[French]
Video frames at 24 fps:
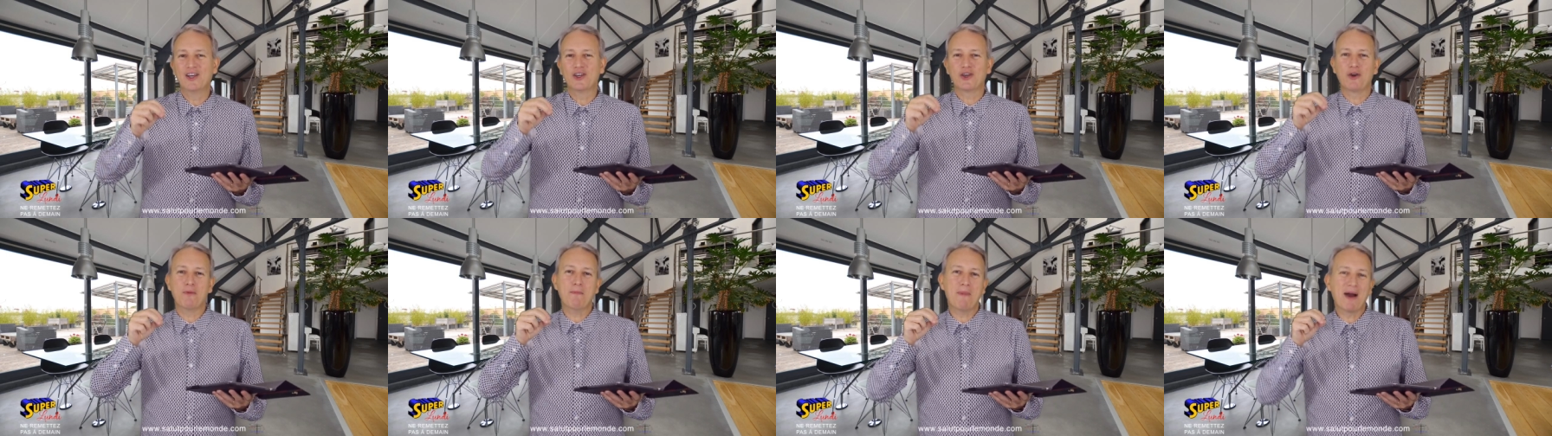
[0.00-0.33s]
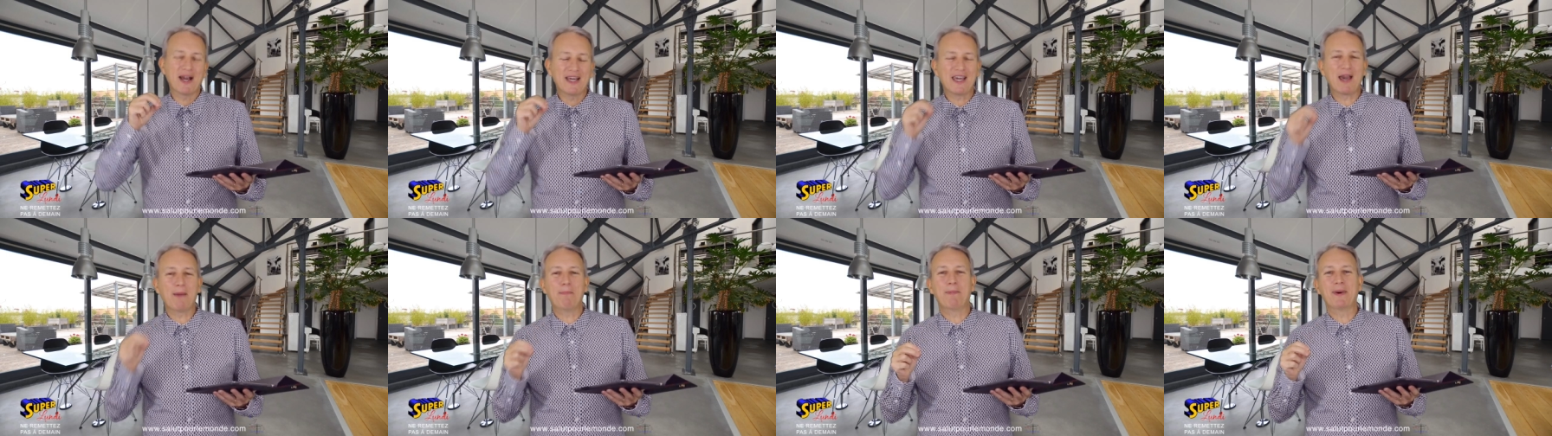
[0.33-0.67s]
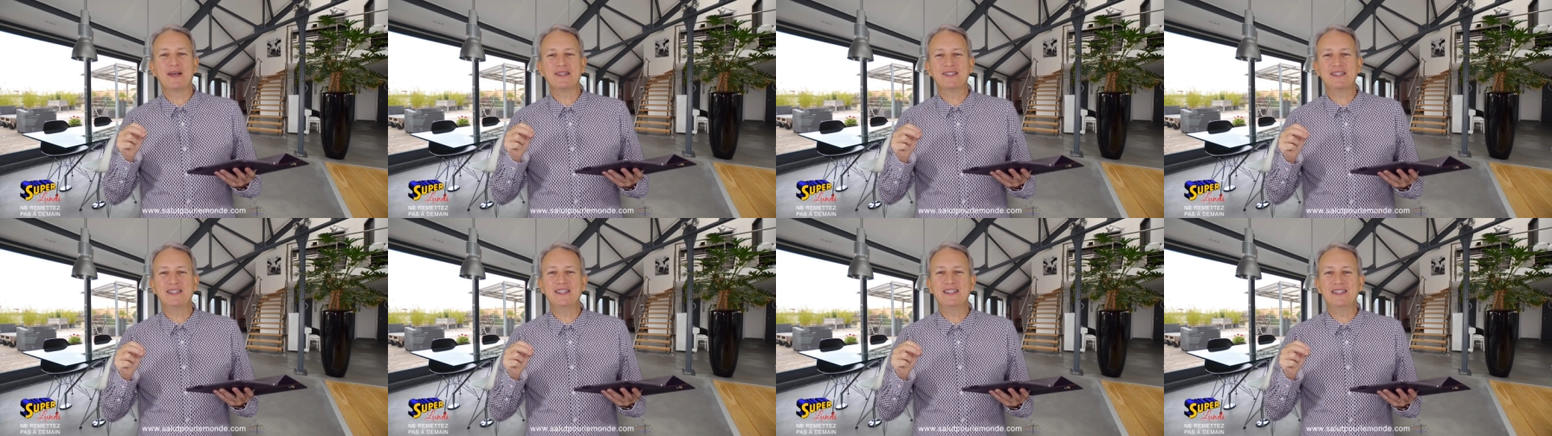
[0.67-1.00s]
que ma
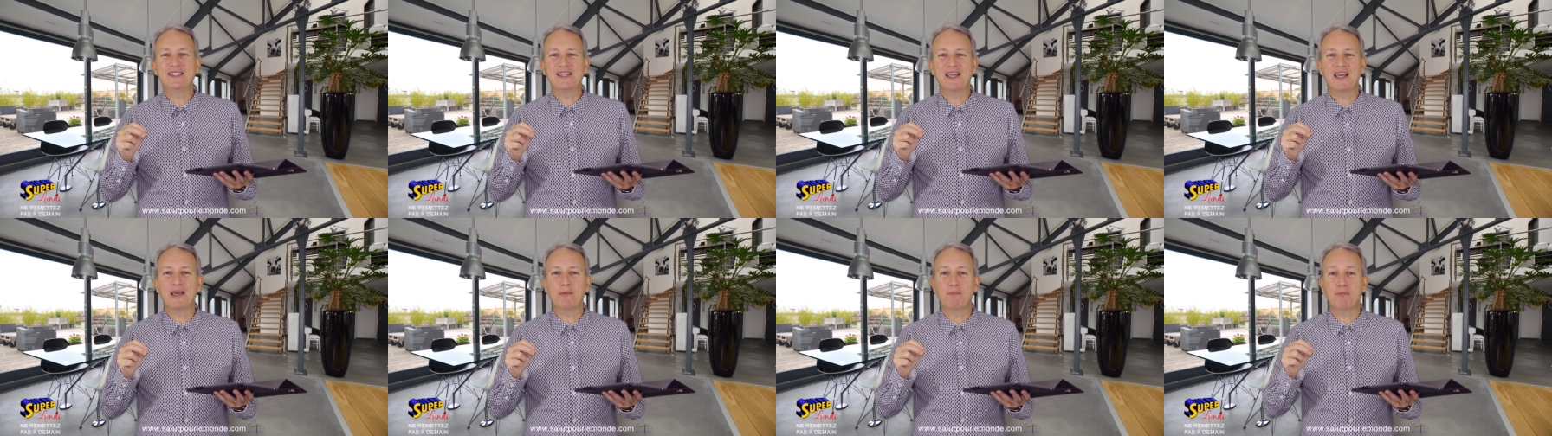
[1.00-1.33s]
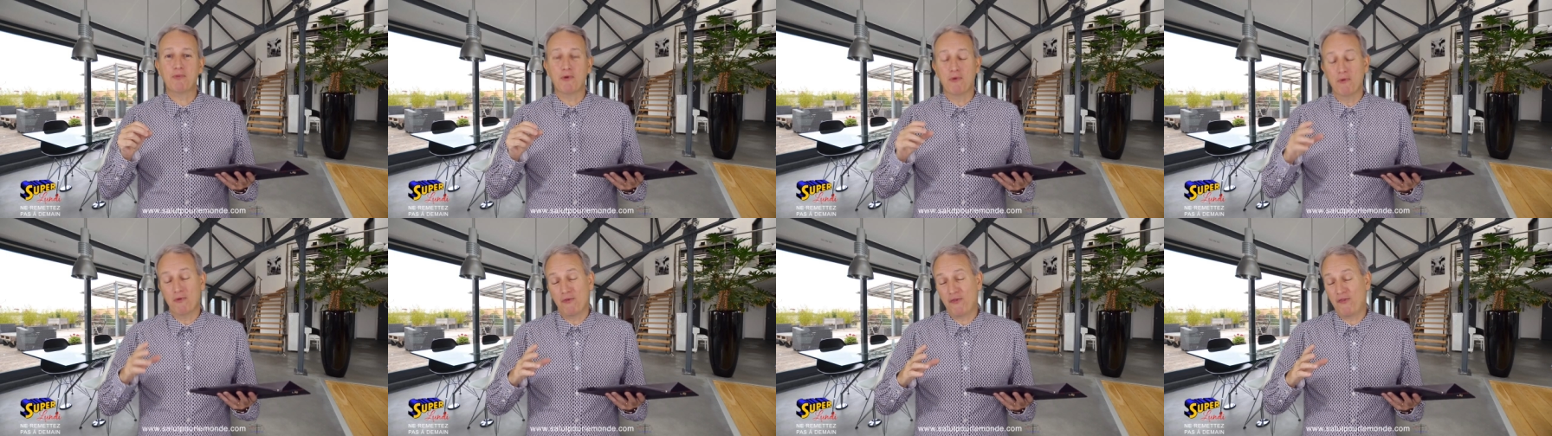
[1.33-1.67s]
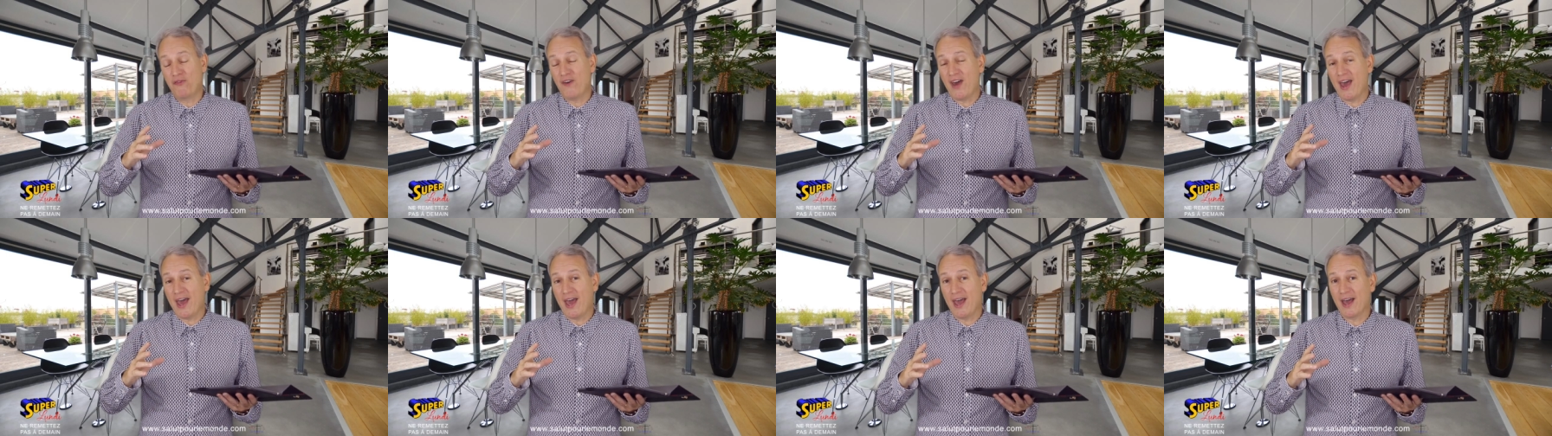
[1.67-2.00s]
capacité peut
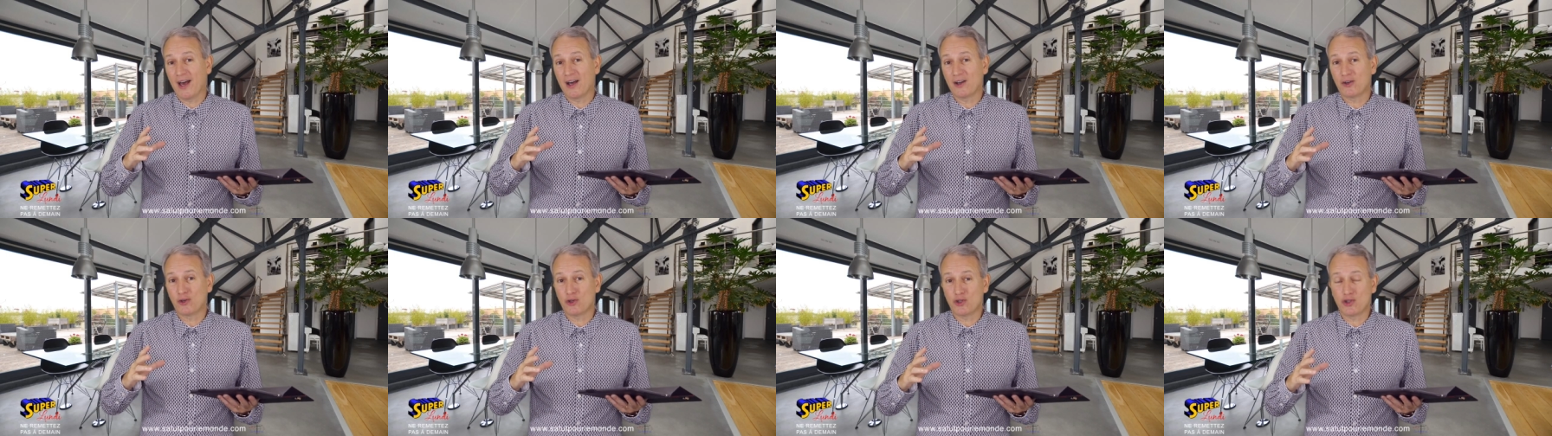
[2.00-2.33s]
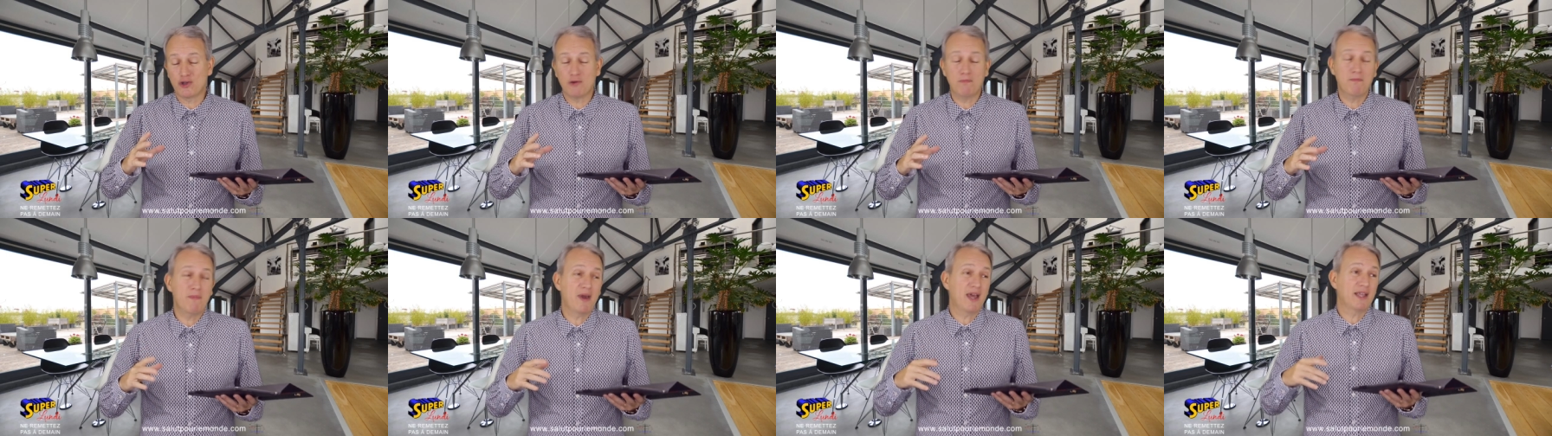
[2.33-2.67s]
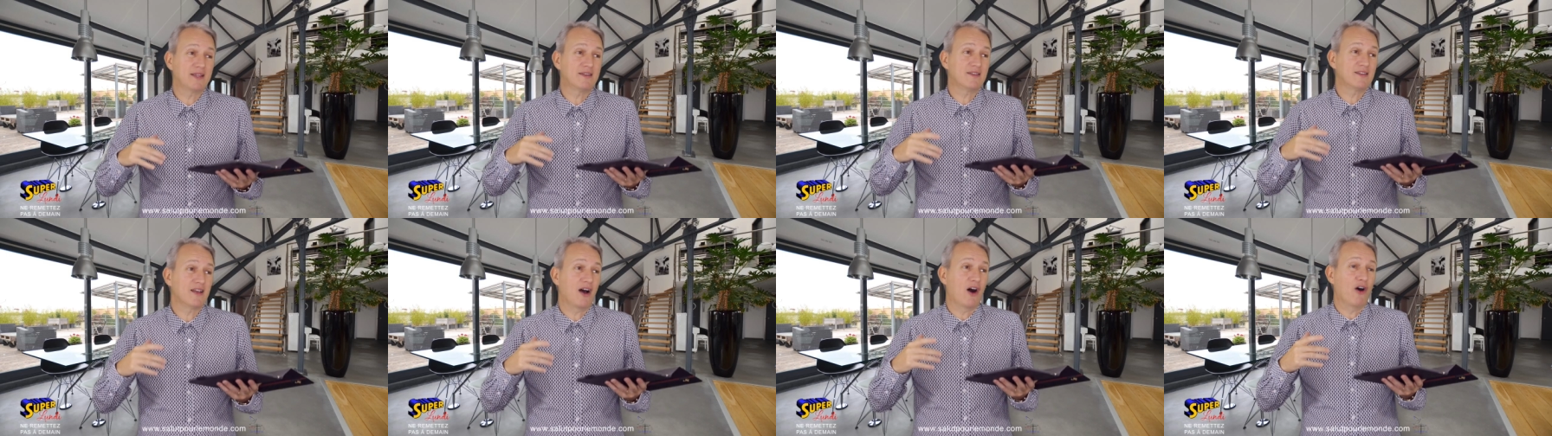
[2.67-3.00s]
faire que je
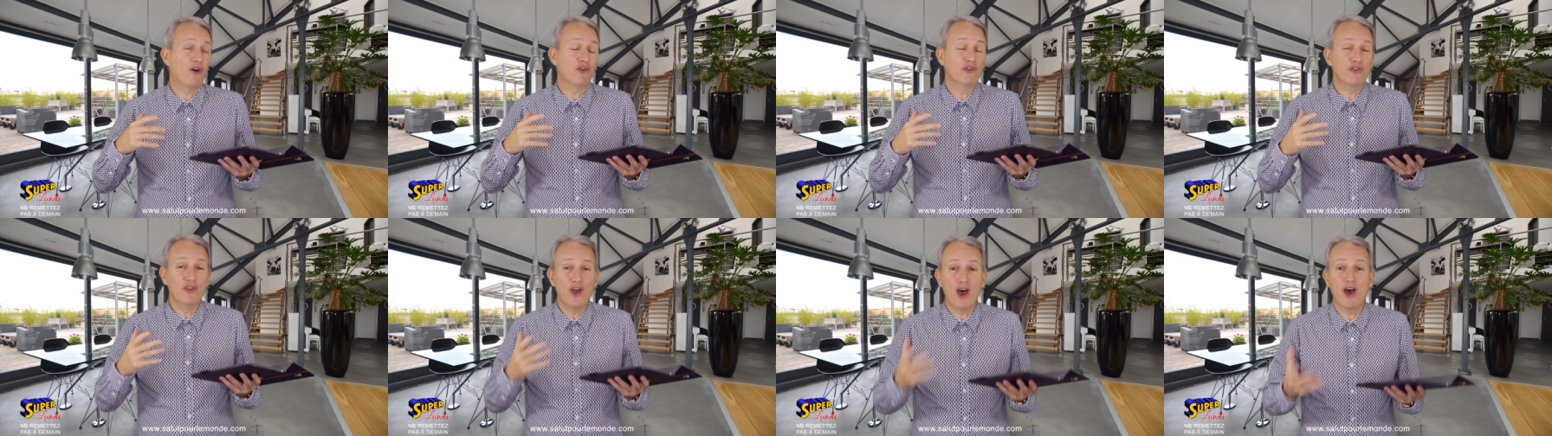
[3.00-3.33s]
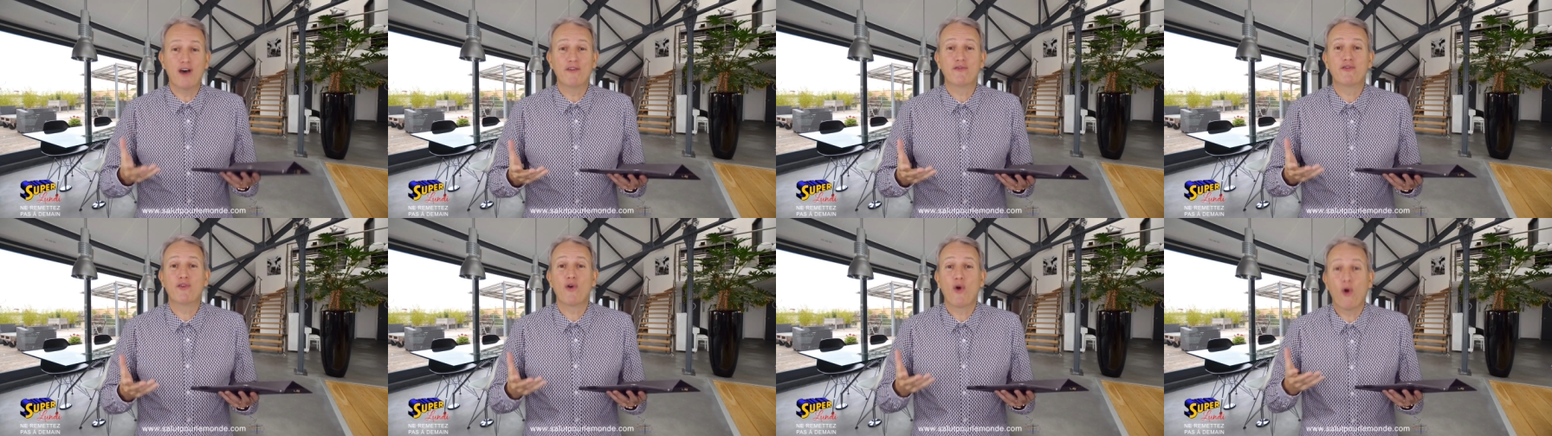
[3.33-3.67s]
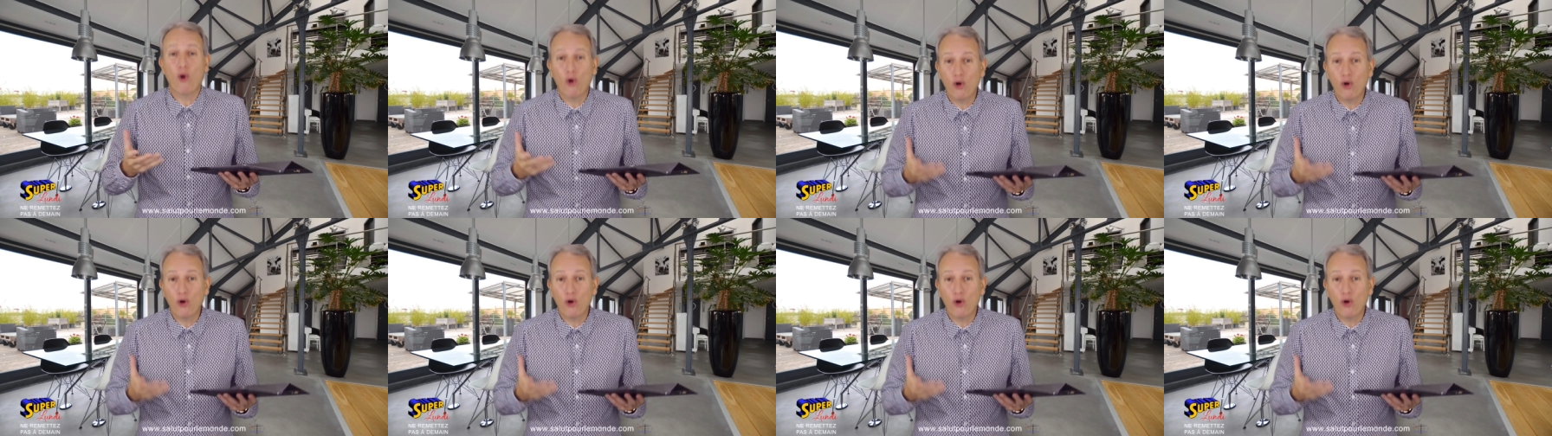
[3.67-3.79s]
mette en œuvre